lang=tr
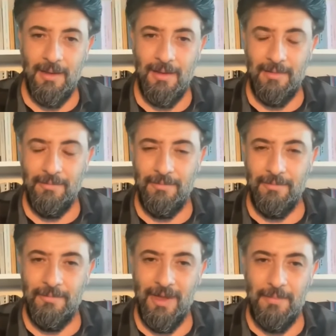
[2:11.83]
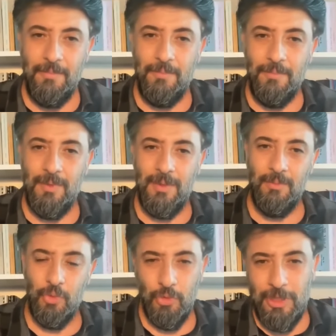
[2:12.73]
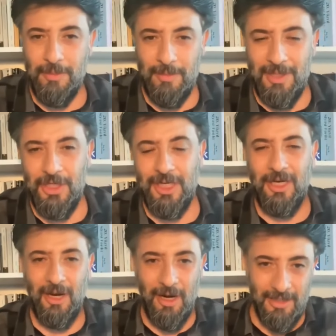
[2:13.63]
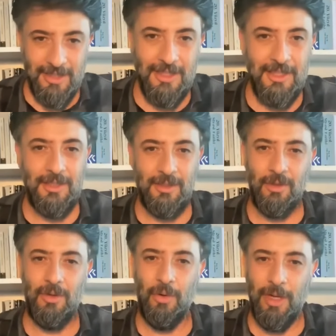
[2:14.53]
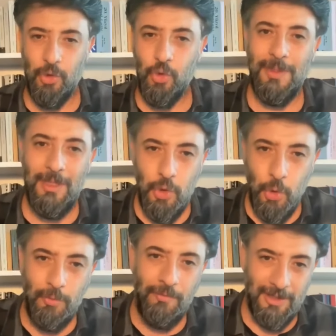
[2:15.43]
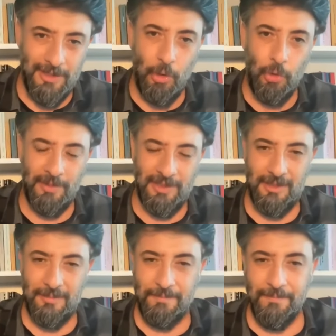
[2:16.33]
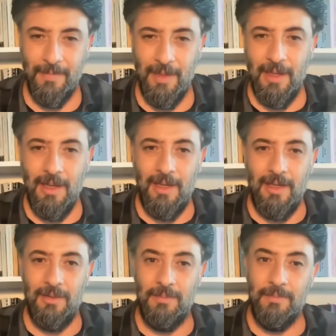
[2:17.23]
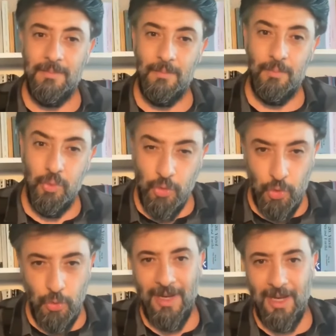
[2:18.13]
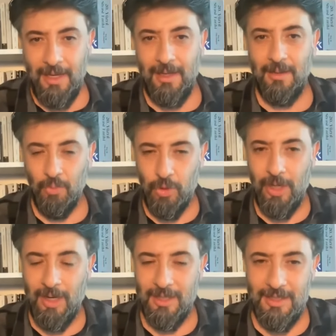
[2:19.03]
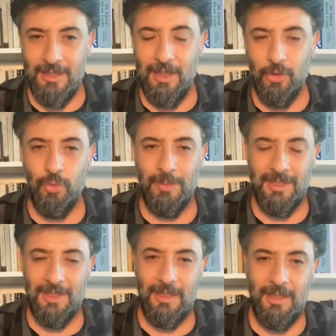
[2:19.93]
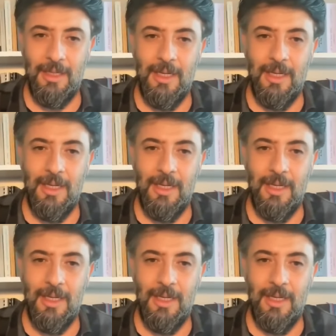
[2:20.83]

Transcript: E, ve bunun sebebi de işte kararsız olan kümenin çok fazla olması. Bu küme, bu kararsızlar kümesi